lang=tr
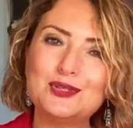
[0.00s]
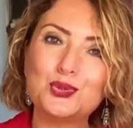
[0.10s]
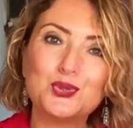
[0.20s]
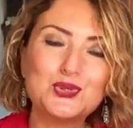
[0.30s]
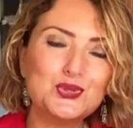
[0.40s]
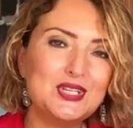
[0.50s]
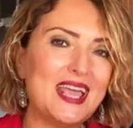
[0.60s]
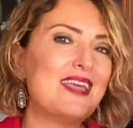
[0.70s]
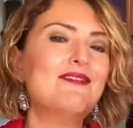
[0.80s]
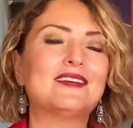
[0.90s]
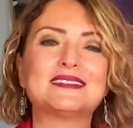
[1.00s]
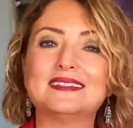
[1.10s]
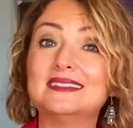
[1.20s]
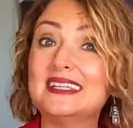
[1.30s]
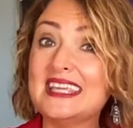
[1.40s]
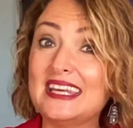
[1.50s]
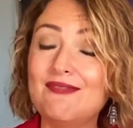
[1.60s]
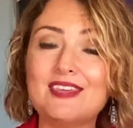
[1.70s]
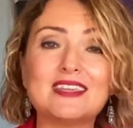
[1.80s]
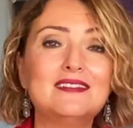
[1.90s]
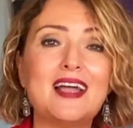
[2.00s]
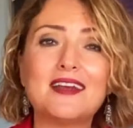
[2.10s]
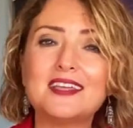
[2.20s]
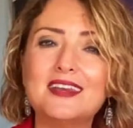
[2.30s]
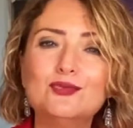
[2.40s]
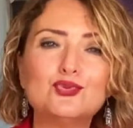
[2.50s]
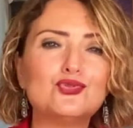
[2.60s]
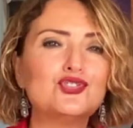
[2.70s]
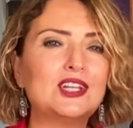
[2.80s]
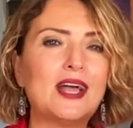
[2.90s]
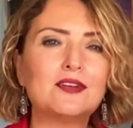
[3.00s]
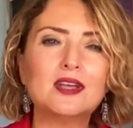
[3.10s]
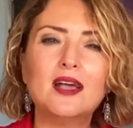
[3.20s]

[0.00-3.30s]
9. ev aslında yeni fikirler, yeni düşünceler,